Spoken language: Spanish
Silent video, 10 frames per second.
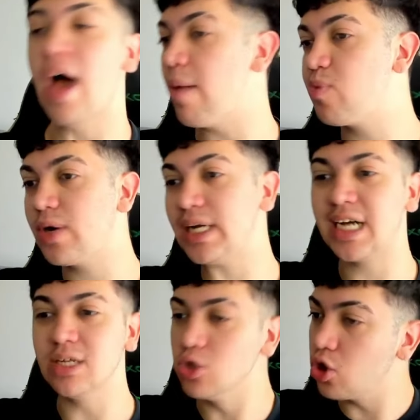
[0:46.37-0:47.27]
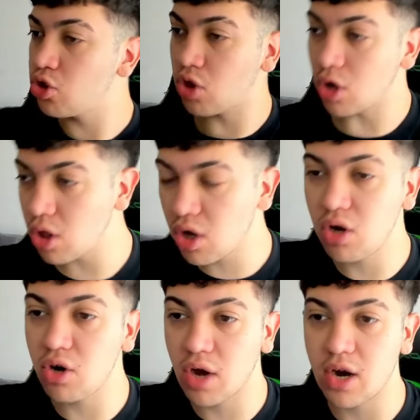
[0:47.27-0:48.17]
aprovechando todo
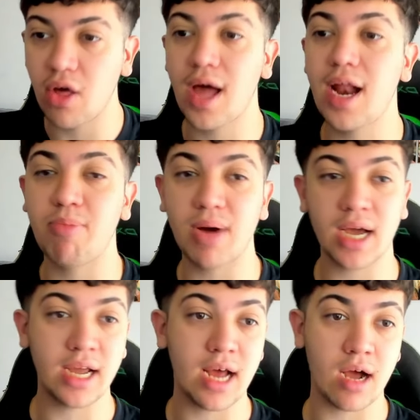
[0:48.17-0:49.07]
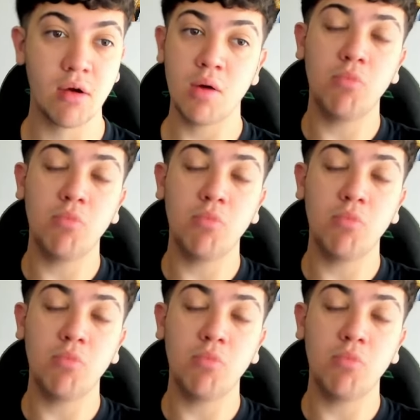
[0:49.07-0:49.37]
lo que nos da la página.